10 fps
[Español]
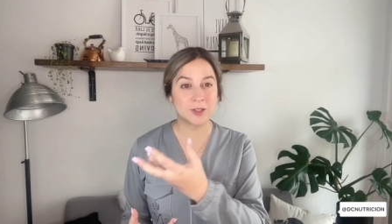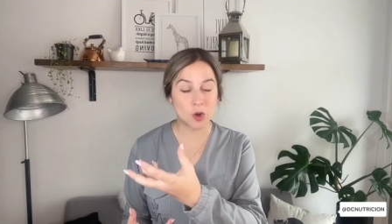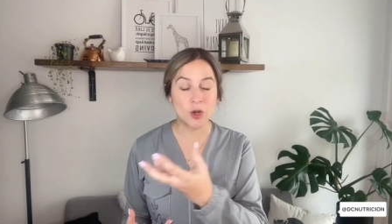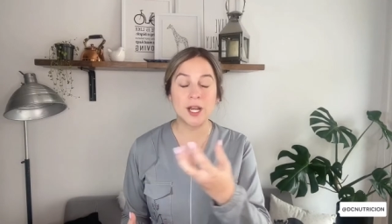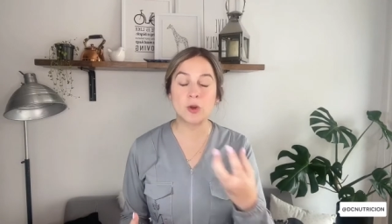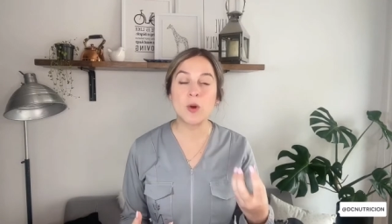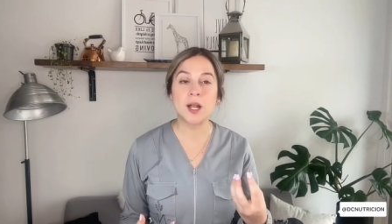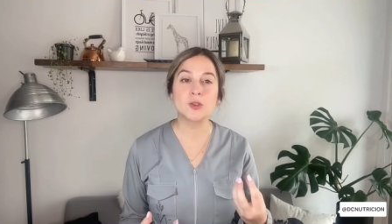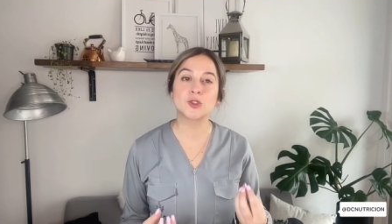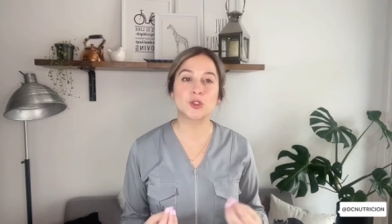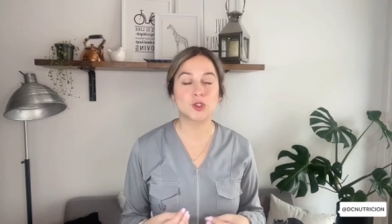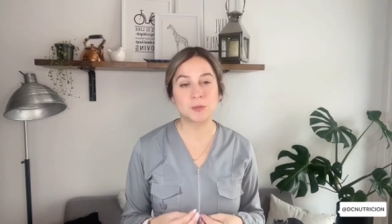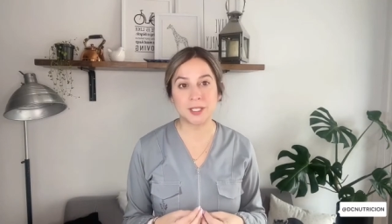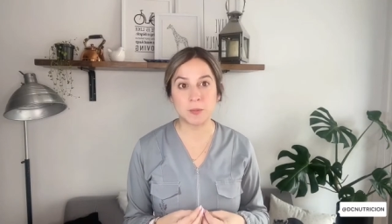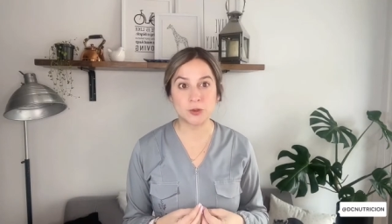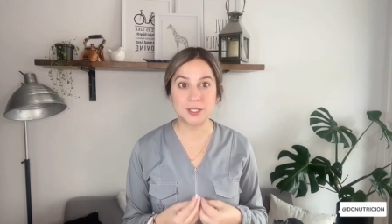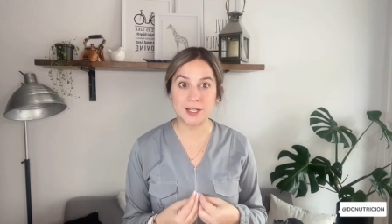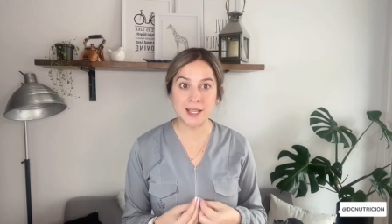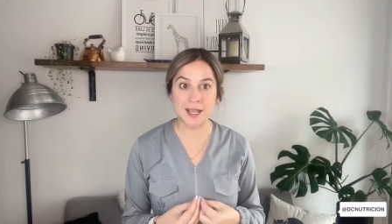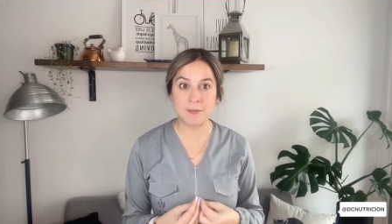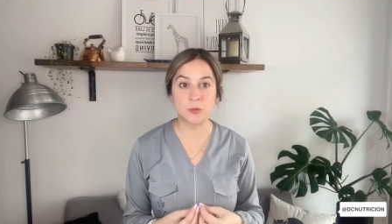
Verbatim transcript: con el cual nosotros obtenemos energía.